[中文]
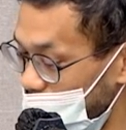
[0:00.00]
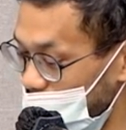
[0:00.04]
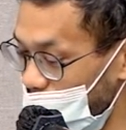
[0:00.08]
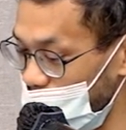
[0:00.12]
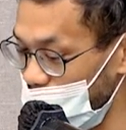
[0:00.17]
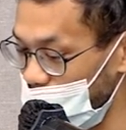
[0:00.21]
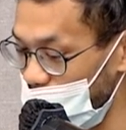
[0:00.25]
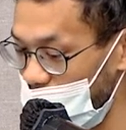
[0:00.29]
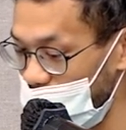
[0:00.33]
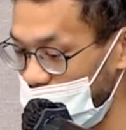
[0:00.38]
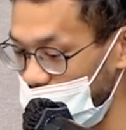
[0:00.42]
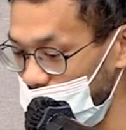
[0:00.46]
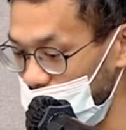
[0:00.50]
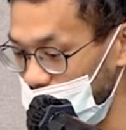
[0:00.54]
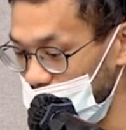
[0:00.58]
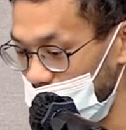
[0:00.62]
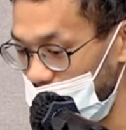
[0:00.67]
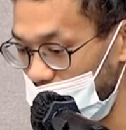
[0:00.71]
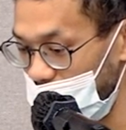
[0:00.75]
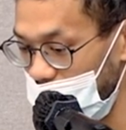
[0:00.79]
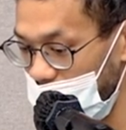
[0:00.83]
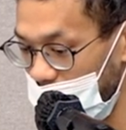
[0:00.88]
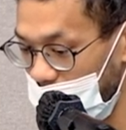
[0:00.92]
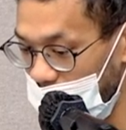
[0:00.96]
g 动作要做什
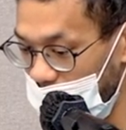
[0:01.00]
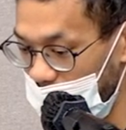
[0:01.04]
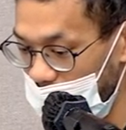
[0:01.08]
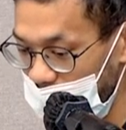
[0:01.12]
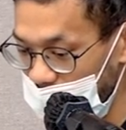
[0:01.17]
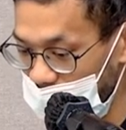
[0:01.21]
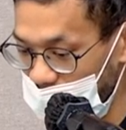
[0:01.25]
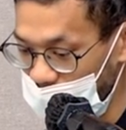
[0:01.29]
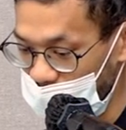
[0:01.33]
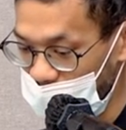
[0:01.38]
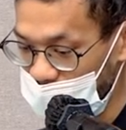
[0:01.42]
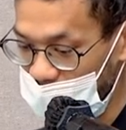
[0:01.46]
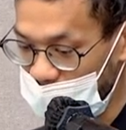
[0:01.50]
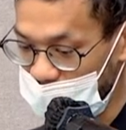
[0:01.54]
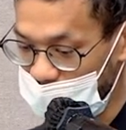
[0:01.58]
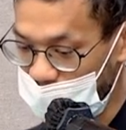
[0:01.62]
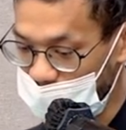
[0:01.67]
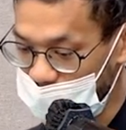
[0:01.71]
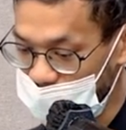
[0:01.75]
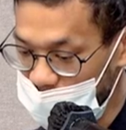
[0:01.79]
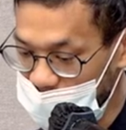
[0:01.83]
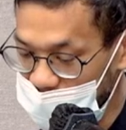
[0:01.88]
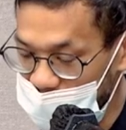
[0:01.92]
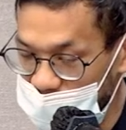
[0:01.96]
么？那你会看到
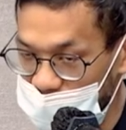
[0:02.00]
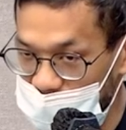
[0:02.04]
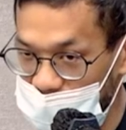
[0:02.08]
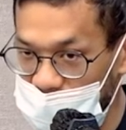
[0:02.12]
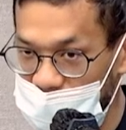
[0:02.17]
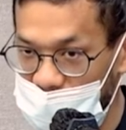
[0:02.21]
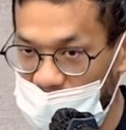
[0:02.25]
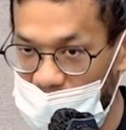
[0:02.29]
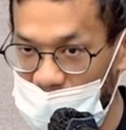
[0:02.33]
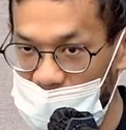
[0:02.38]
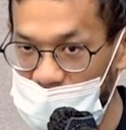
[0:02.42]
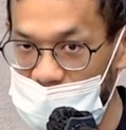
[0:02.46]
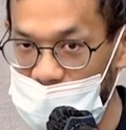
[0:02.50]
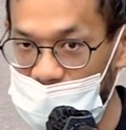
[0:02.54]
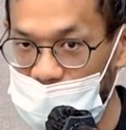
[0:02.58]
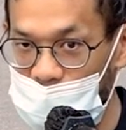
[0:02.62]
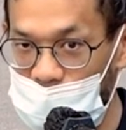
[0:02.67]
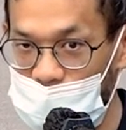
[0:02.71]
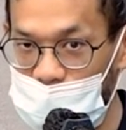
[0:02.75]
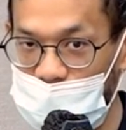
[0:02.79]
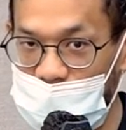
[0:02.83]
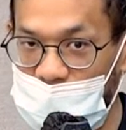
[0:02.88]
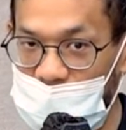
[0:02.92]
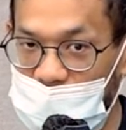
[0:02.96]
我这边其实就是开一个
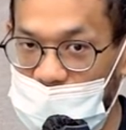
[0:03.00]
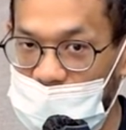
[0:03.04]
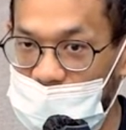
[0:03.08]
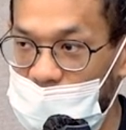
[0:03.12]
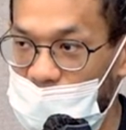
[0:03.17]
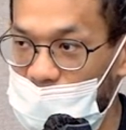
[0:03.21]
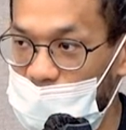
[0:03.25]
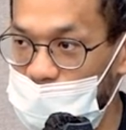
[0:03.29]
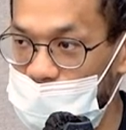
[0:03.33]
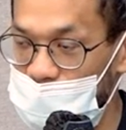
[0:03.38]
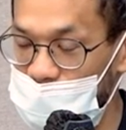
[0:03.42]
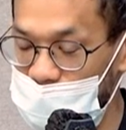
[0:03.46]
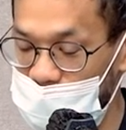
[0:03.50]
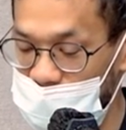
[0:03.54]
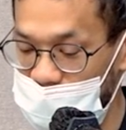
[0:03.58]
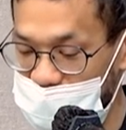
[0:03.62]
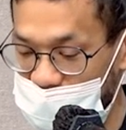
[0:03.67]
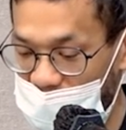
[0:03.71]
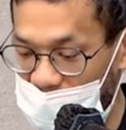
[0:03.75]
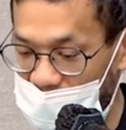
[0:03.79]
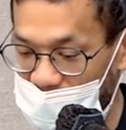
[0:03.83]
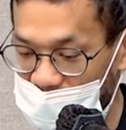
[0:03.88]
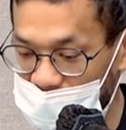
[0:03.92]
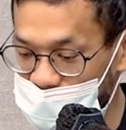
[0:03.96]
Coroutine，然后去
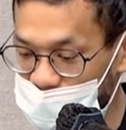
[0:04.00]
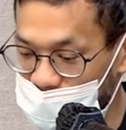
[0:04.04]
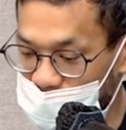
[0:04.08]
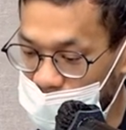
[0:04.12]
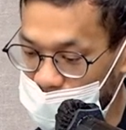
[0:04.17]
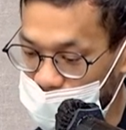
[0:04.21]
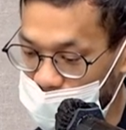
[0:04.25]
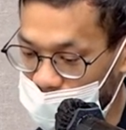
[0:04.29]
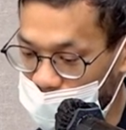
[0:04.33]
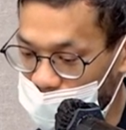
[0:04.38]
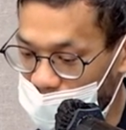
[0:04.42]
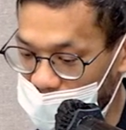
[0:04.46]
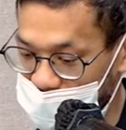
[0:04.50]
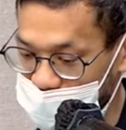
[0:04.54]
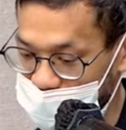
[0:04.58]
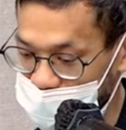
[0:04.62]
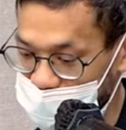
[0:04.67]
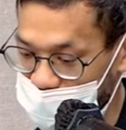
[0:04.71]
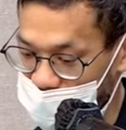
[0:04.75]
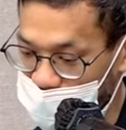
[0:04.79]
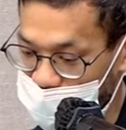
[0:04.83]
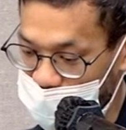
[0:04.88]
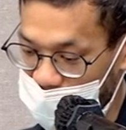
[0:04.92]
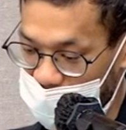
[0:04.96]
打 HTTP Request，
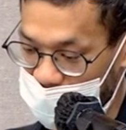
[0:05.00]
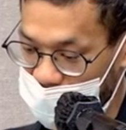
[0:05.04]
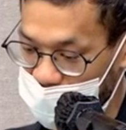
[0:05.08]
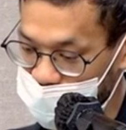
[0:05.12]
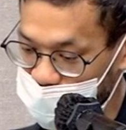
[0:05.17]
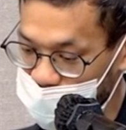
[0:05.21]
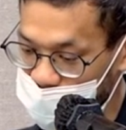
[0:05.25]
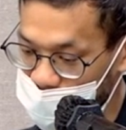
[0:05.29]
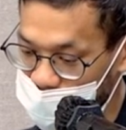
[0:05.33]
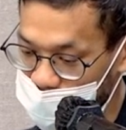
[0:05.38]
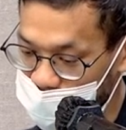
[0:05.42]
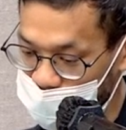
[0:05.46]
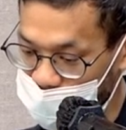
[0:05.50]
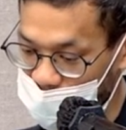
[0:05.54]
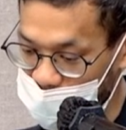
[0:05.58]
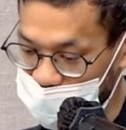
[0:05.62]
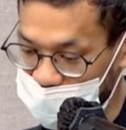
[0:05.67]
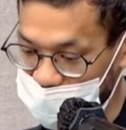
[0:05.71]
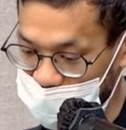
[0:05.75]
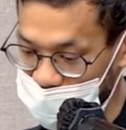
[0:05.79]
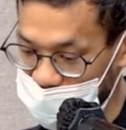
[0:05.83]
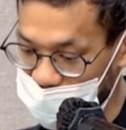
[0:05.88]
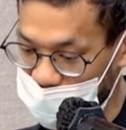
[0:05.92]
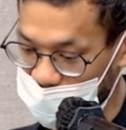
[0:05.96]
然后把 HTTP
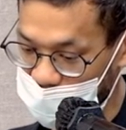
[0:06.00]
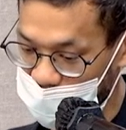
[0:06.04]
Request